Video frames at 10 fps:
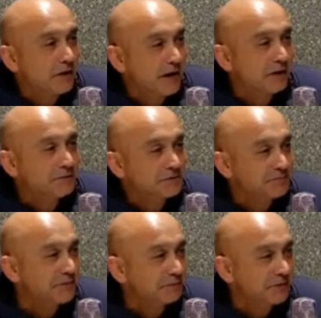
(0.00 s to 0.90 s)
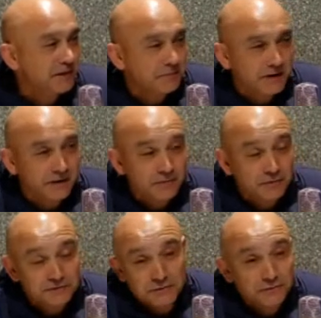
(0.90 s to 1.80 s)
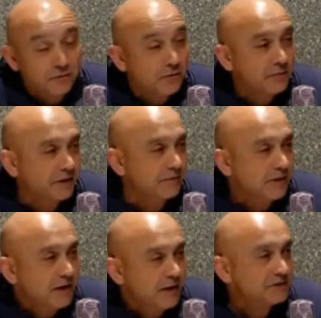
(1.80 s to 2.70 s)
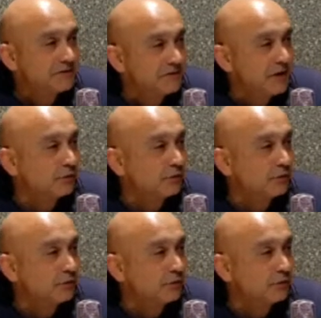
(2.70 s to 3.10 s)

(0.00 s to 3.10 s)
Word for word: deslocaram-se para votar em branco. É uma coisa que eu não compreendo, mas